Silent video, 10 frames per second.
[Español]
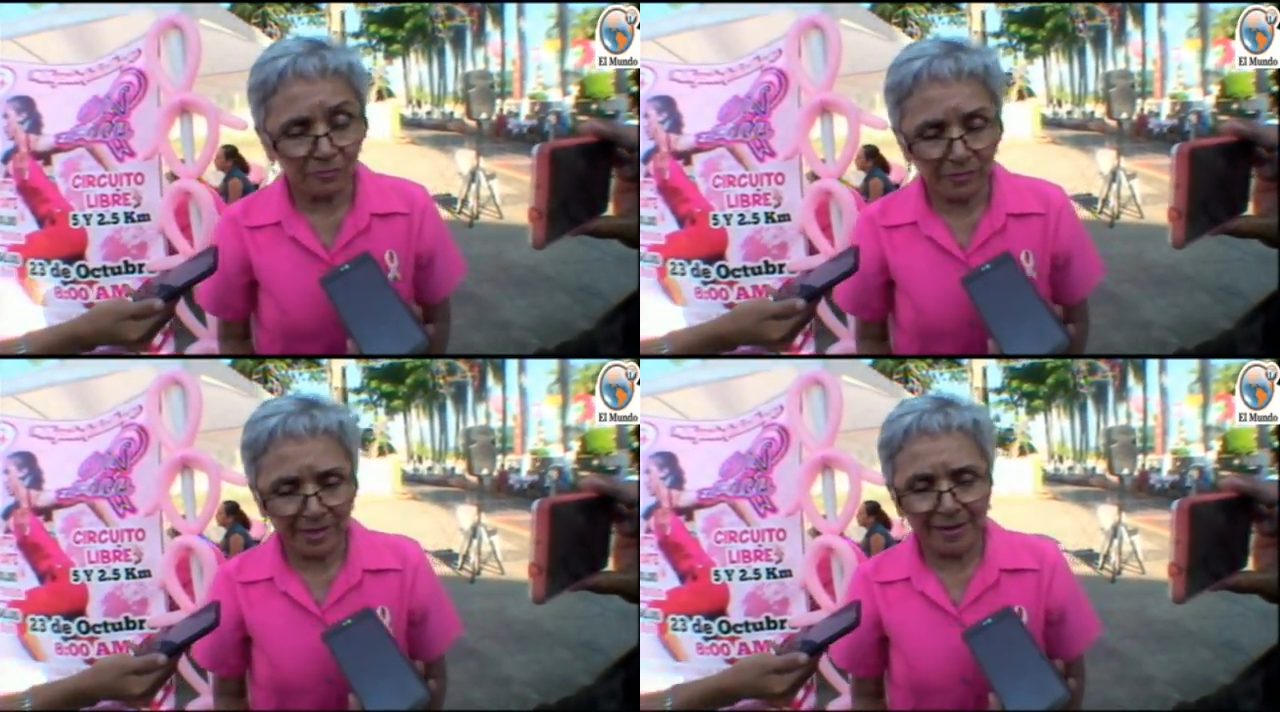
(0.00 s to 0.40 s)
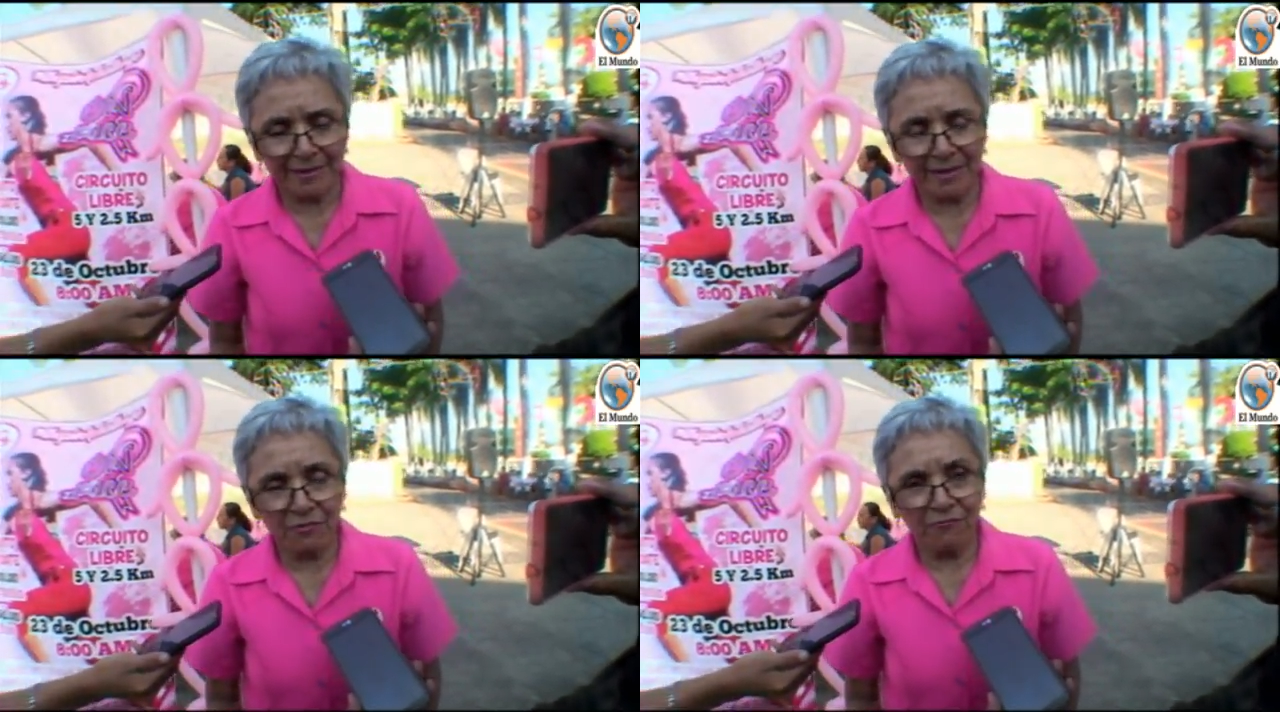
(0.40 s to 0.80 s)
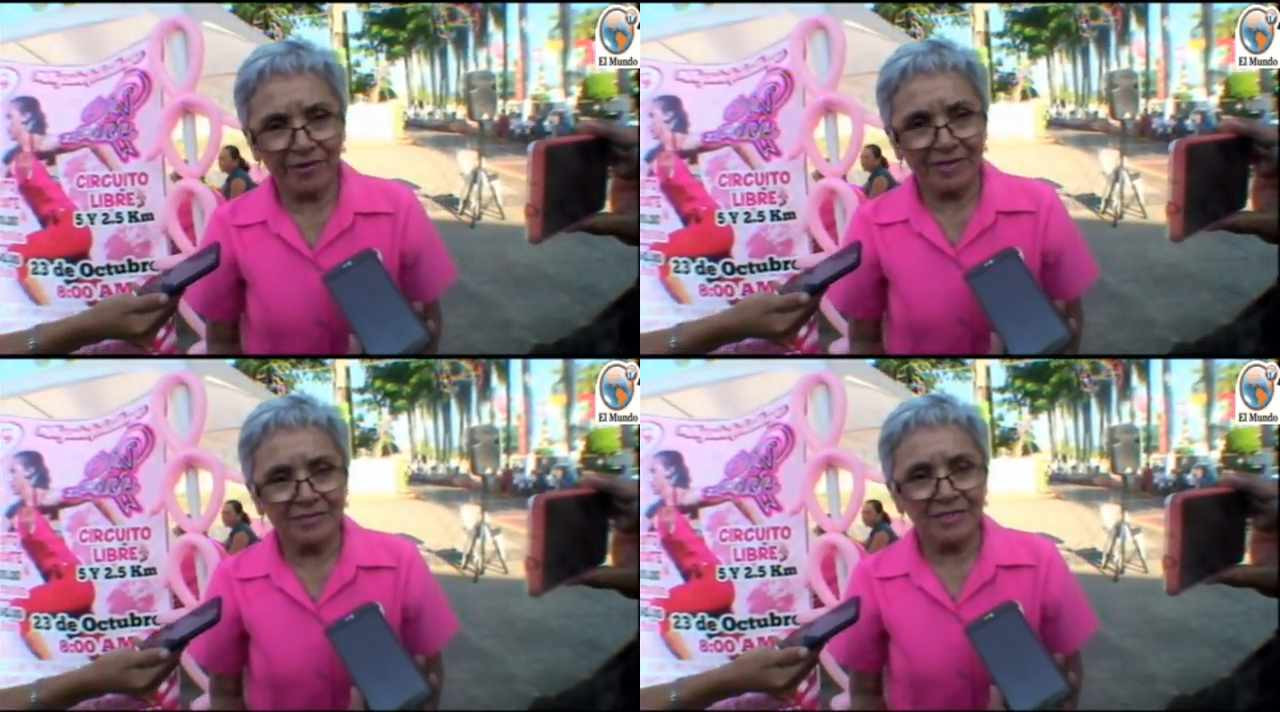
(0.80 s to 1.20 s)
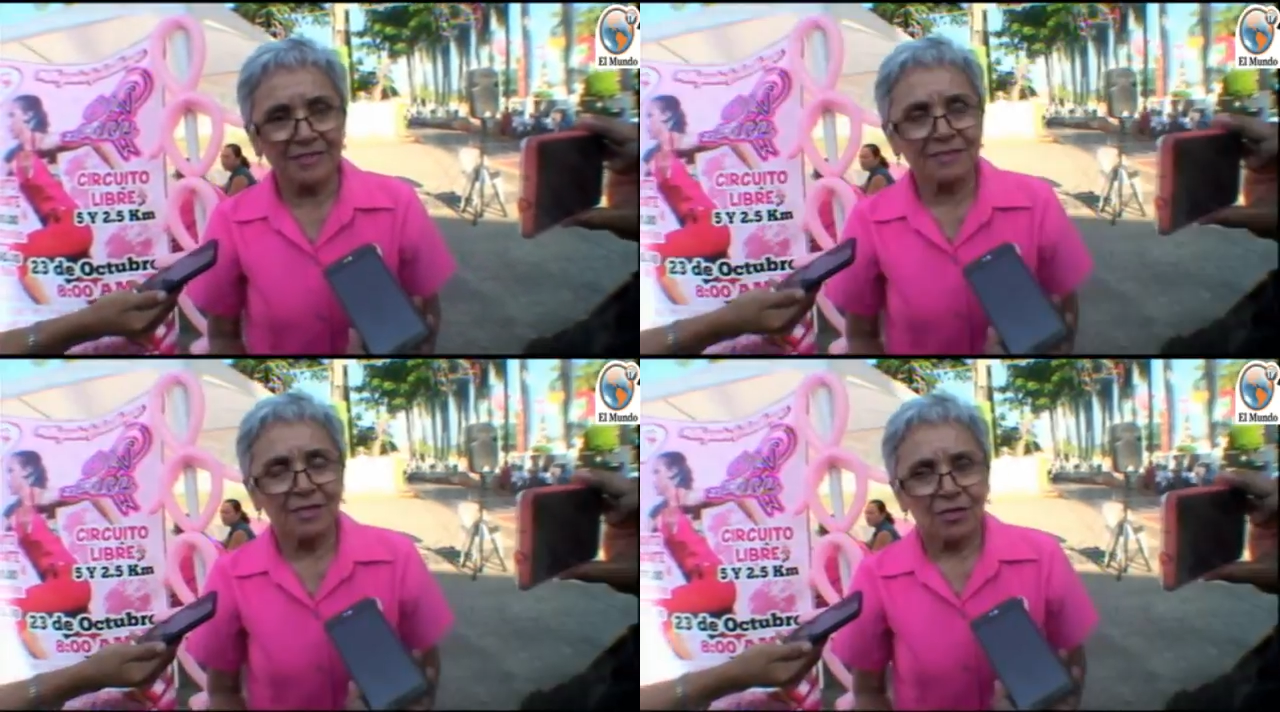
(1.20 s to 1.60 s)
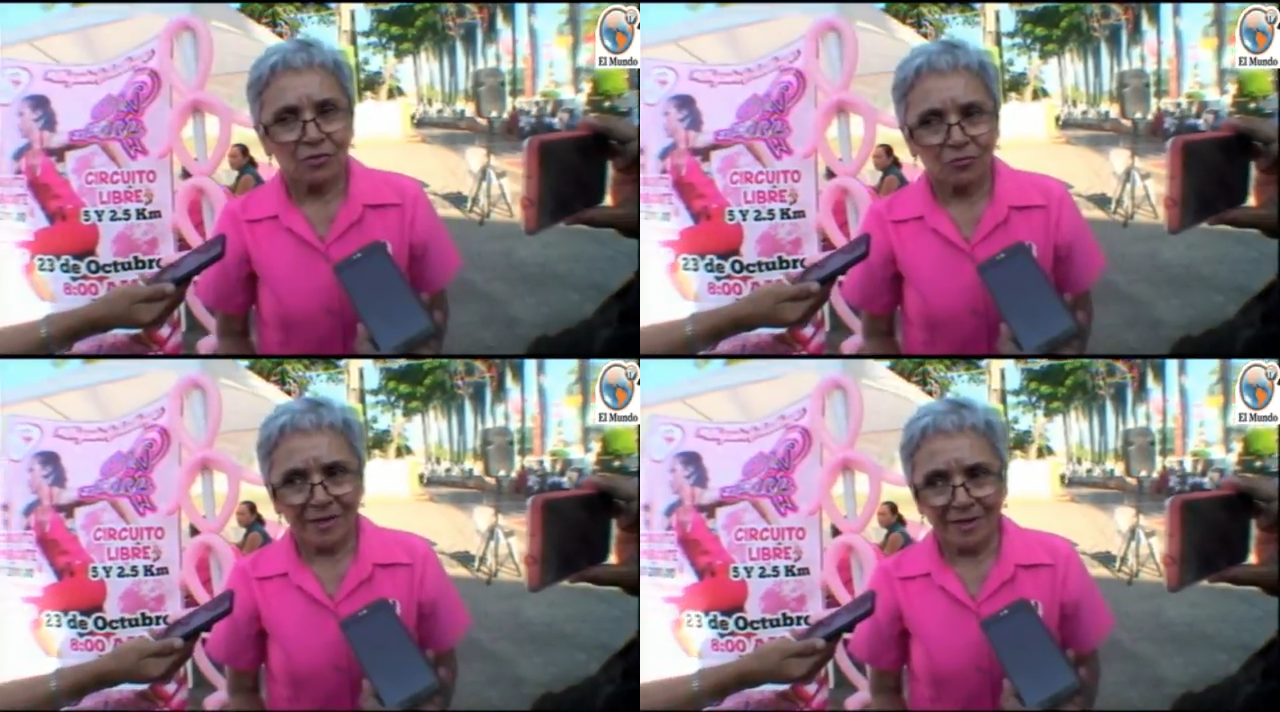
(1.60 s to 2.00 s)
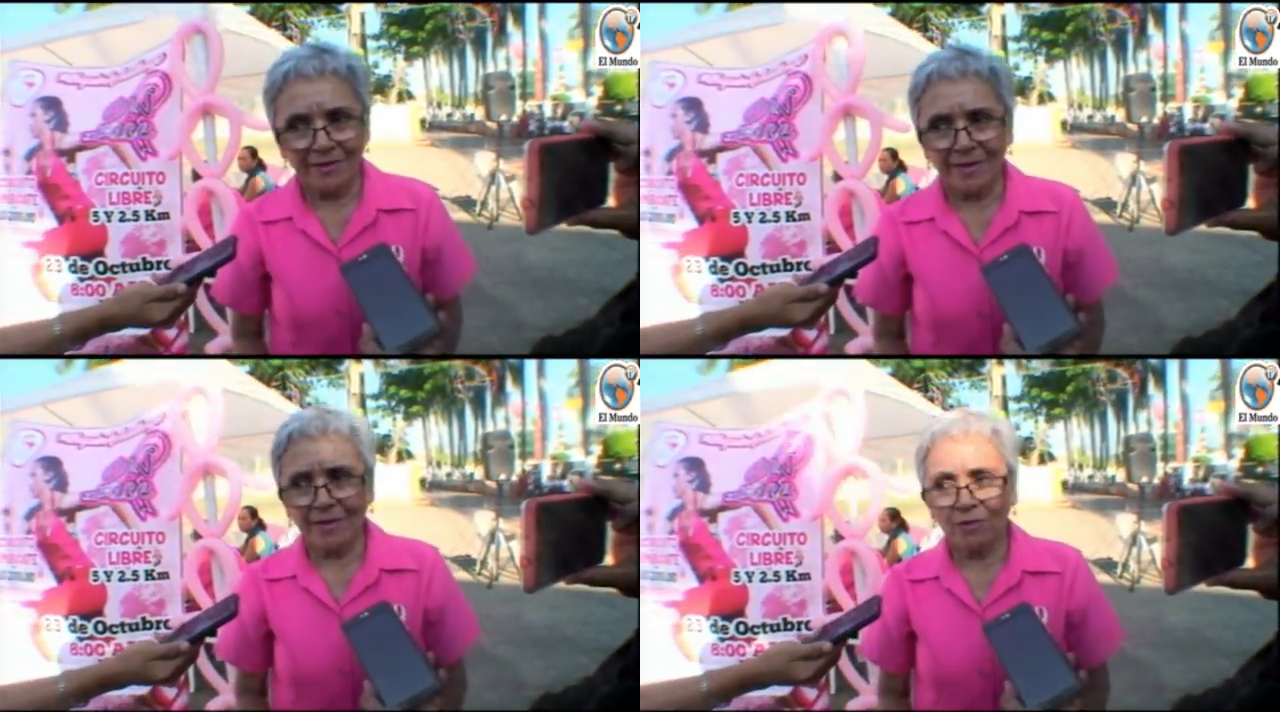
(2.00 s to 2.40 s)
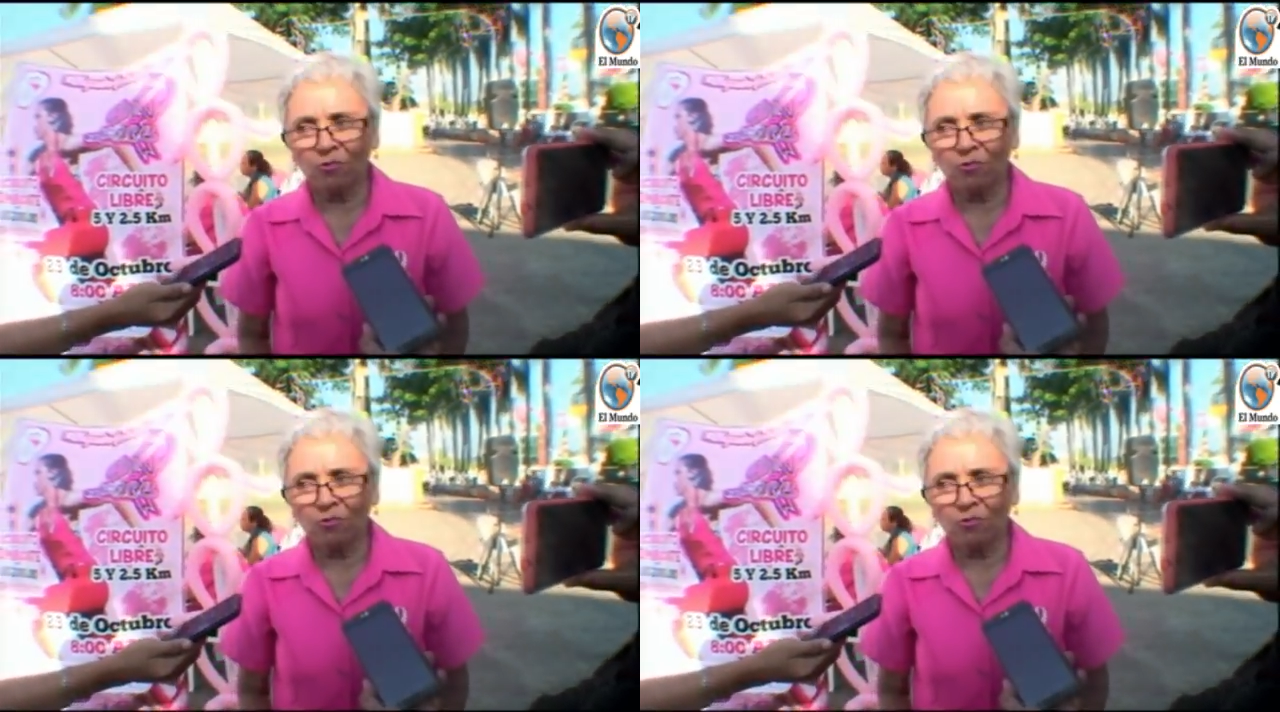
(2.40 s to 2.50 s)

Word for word: viene a dar conferencias, nos viene a dar